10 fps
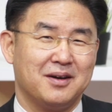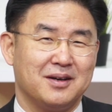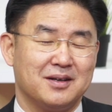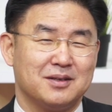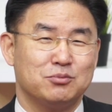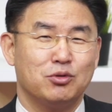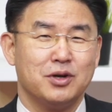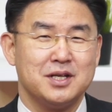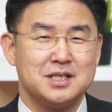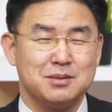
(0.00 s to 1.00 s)
그
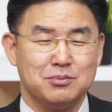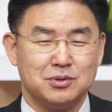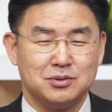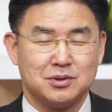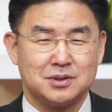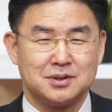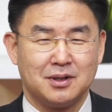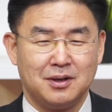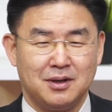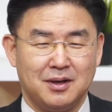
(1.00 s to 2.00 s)
무언의
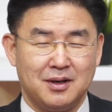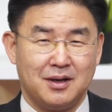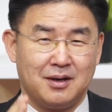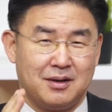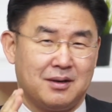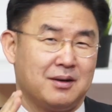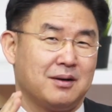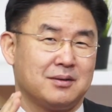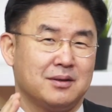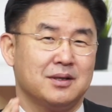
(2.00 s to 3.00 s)
침묵으로써 어,
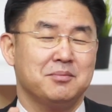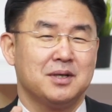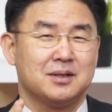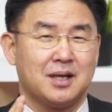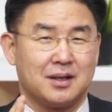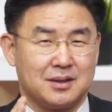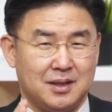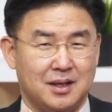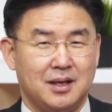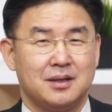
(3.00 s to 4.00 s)
어떤 의미를 딱
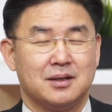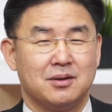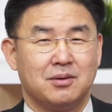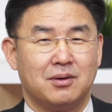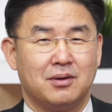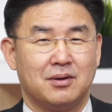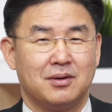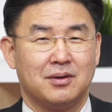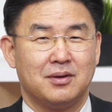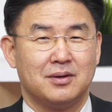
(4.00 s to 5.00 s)
얘기해 드리고 음.
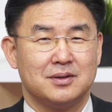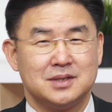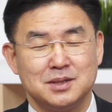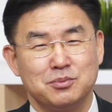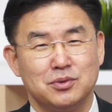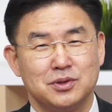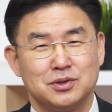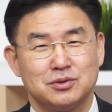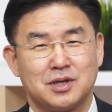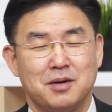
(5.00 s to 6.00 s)
침묵이
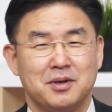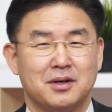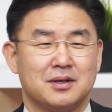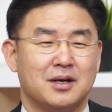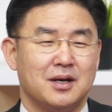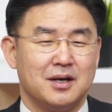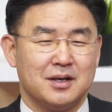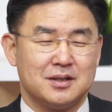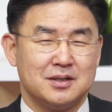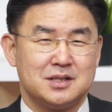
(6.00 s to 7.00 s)
쭉 가면
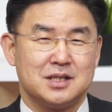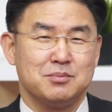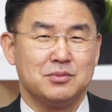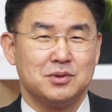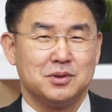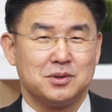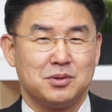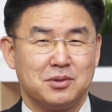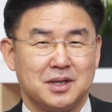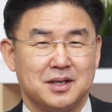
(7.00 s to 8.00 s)
그 침묵을
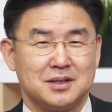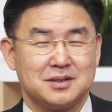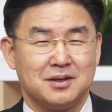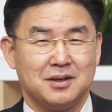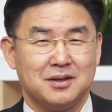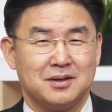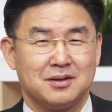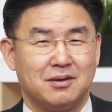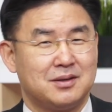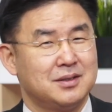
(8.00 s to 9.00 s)
통해서
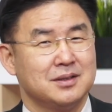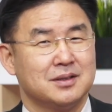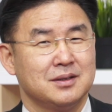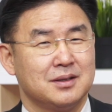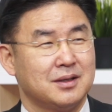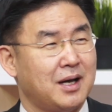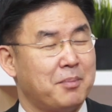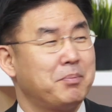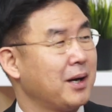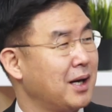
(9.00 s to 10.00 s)
더큰 음.
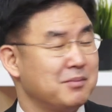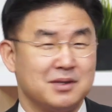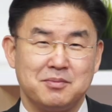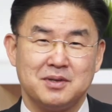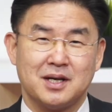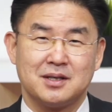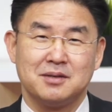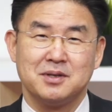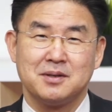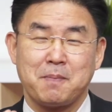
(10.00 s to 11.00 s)
압박감을 느낍니다.
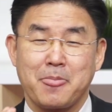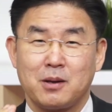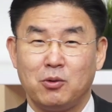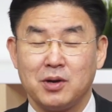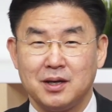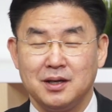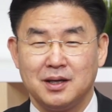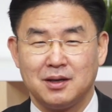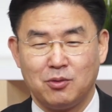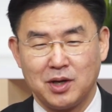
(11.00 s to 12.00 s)
그러면
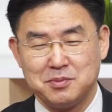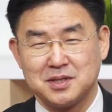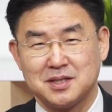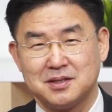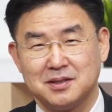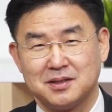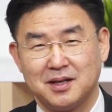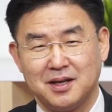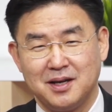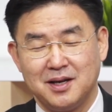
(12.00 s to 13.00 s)
고객이 고객 입장에서는
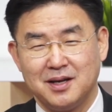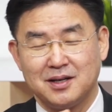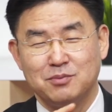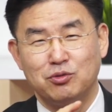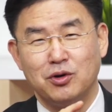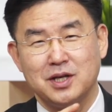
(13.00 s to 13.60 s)
그 무언의